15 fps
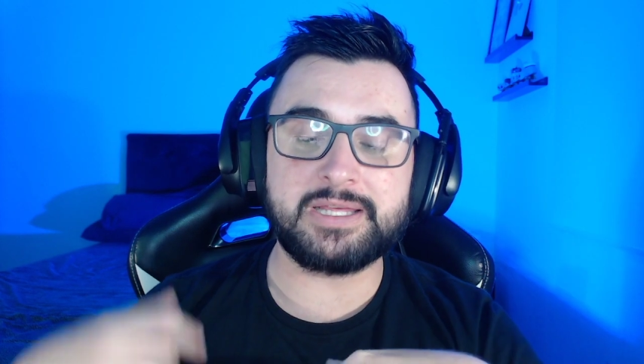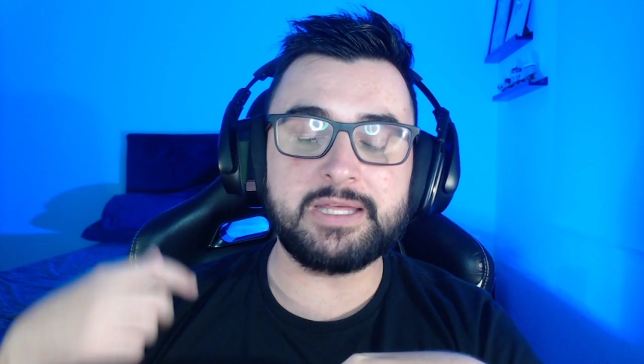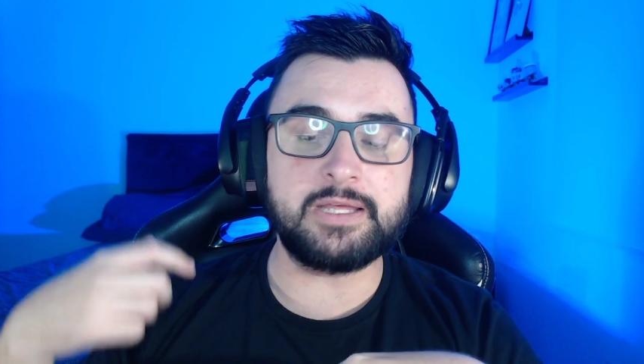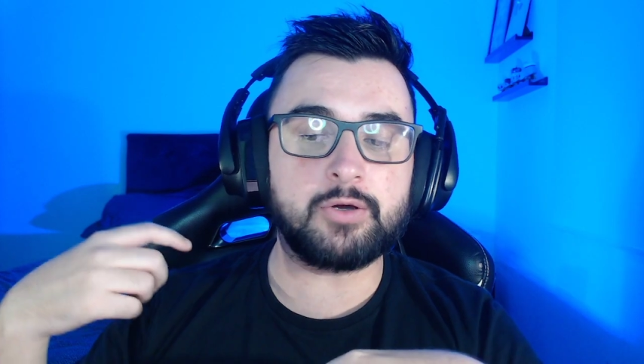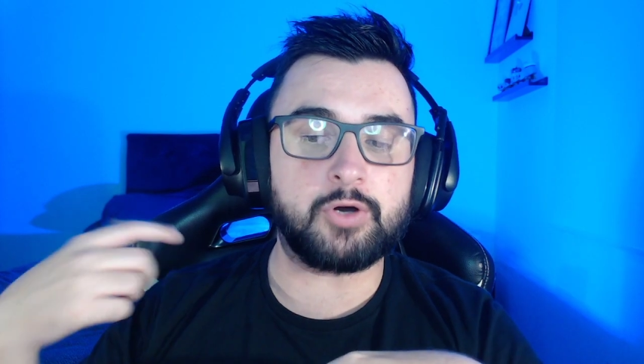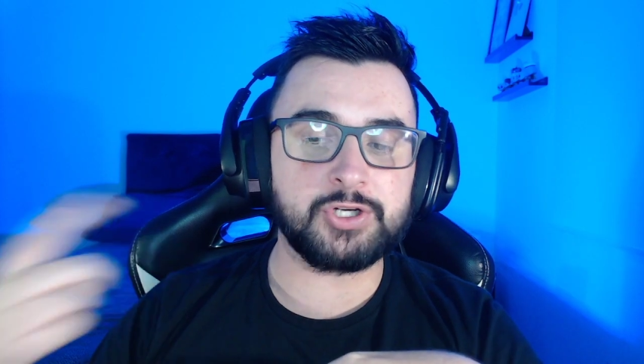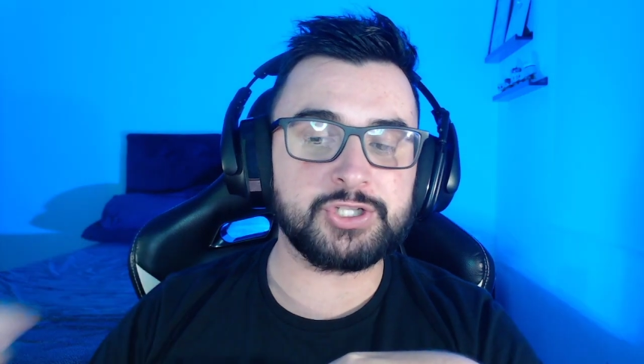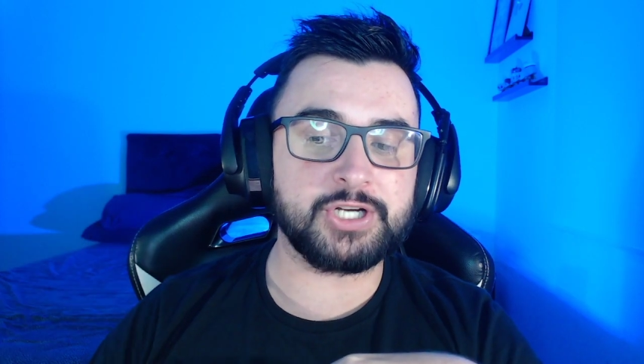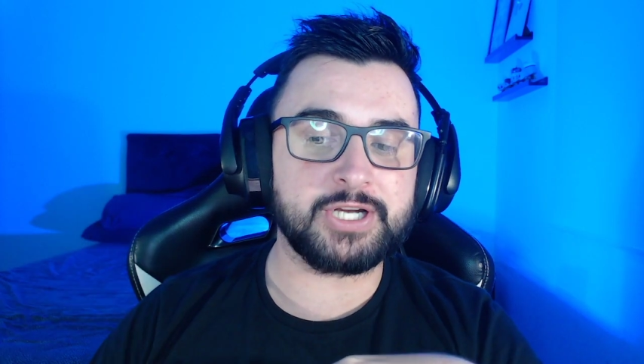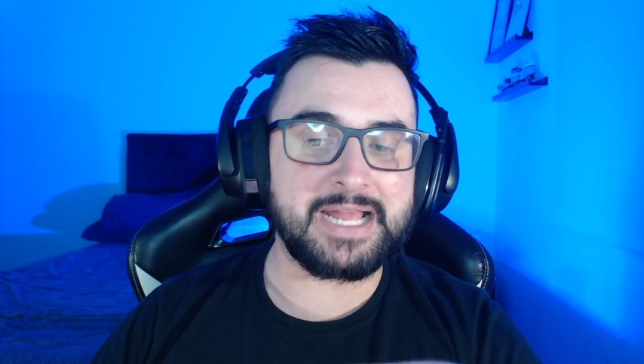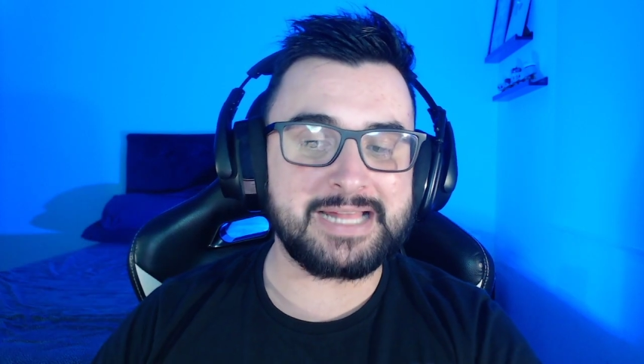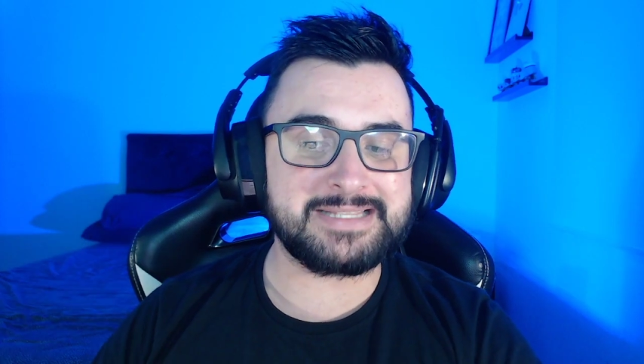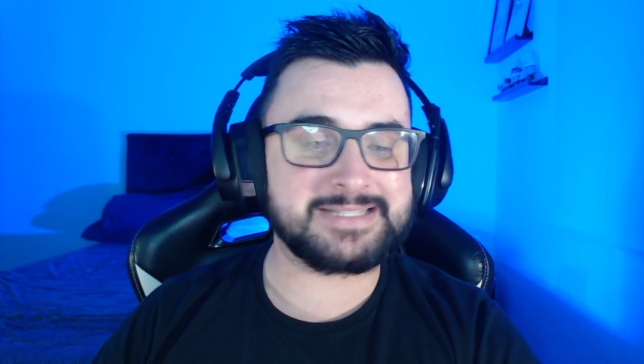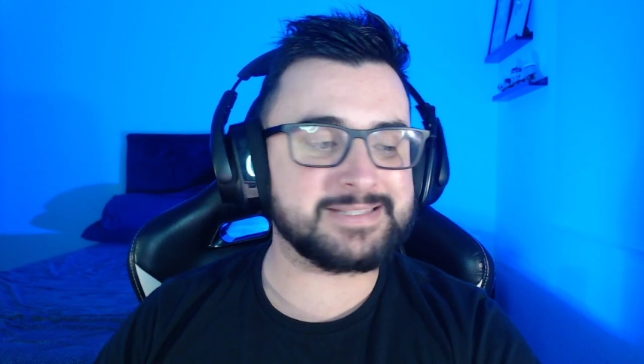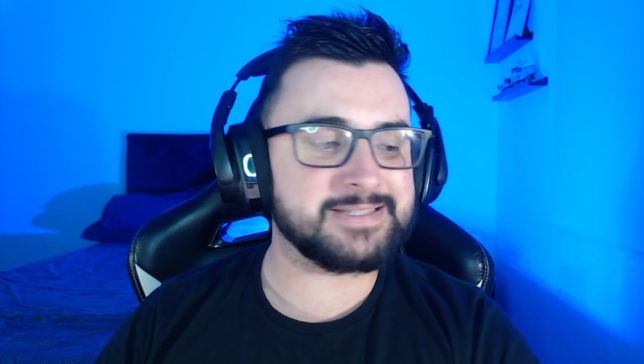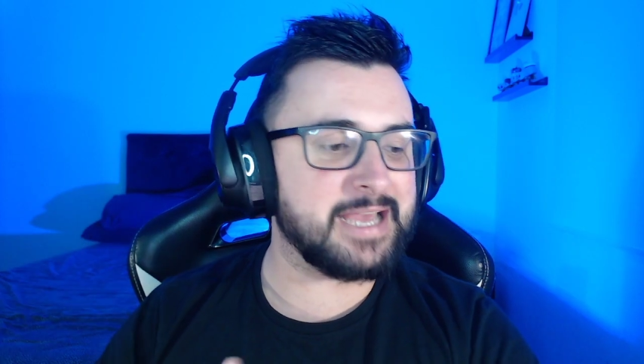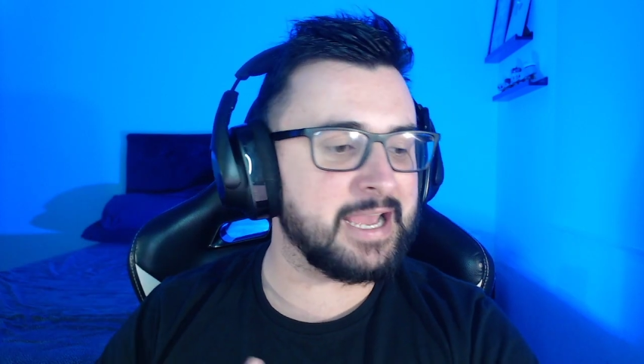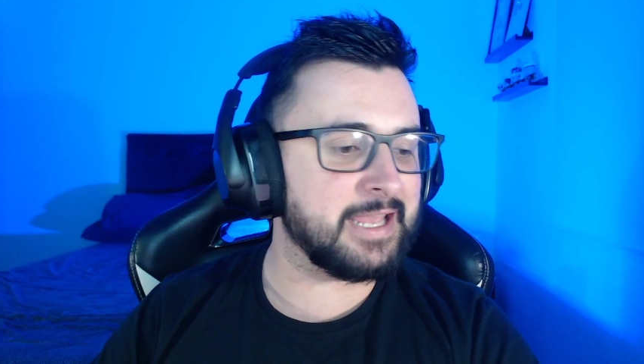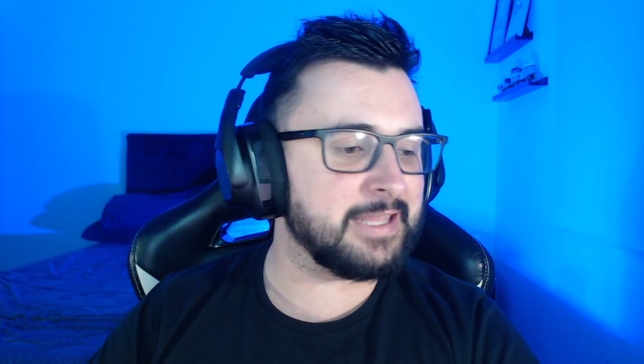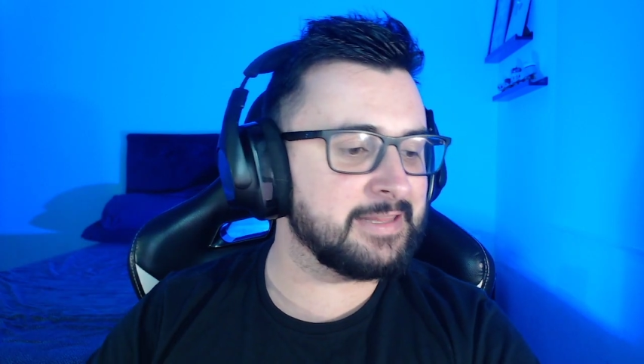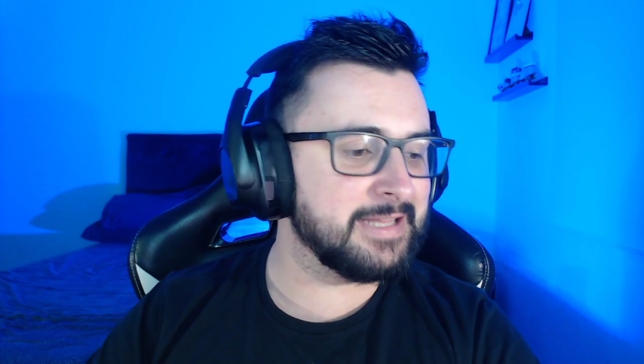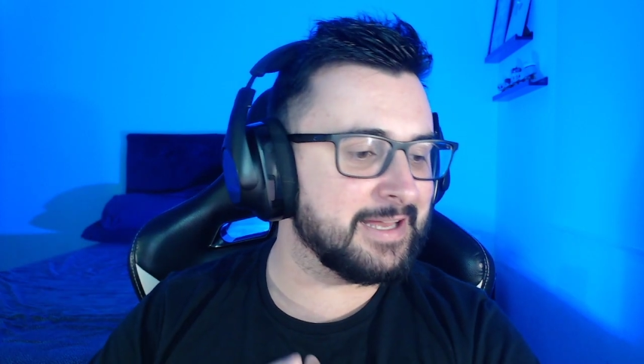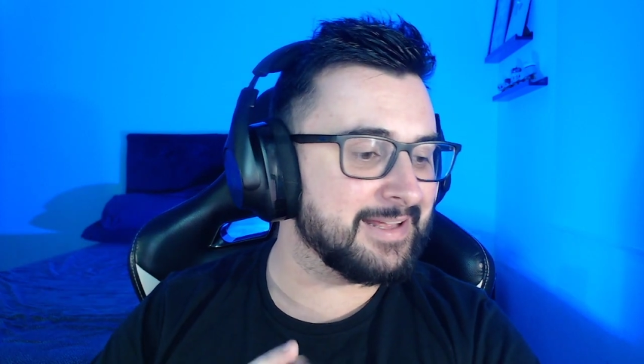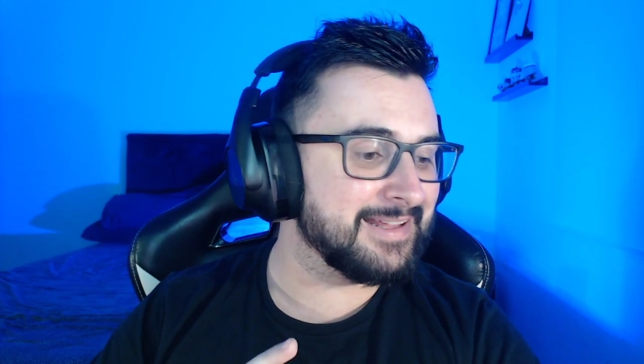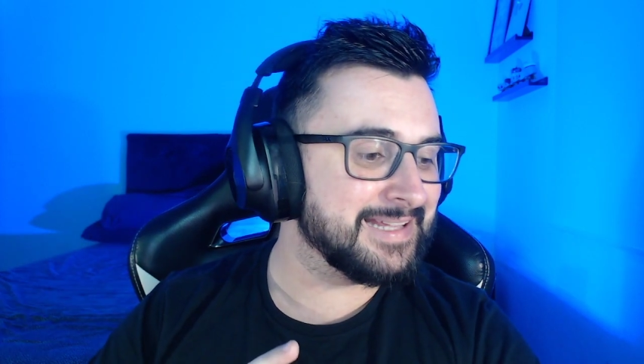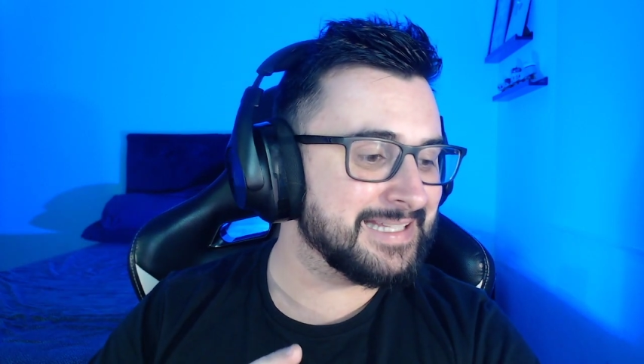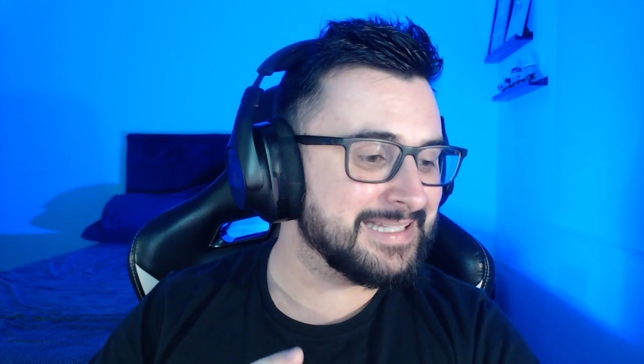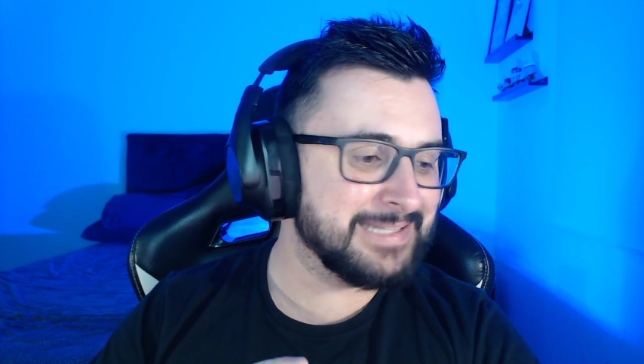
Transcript: e Roger Guedes ainda